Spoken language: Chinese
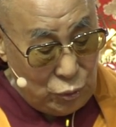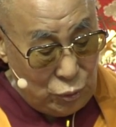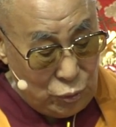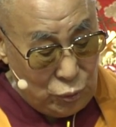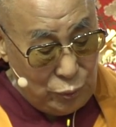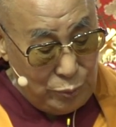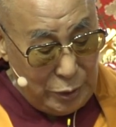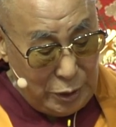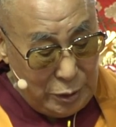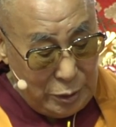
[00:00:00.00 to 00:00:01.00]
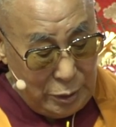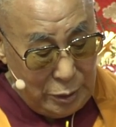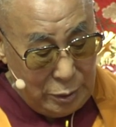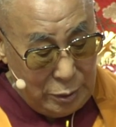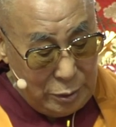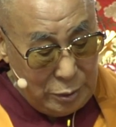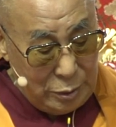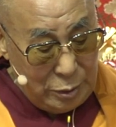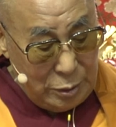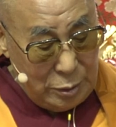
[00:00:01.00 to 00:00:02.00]
故非有实有。
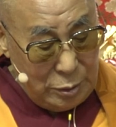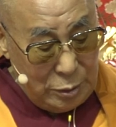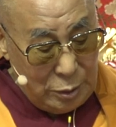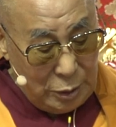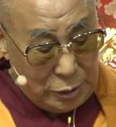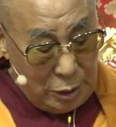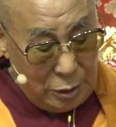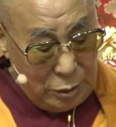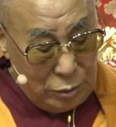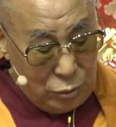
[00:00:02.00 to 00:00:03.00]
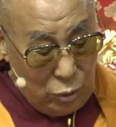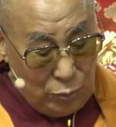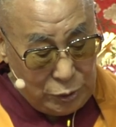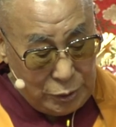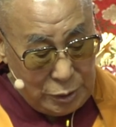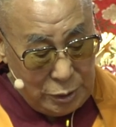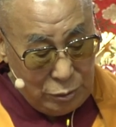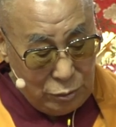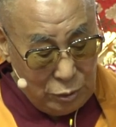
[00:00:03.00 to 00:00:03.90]
如是一一界，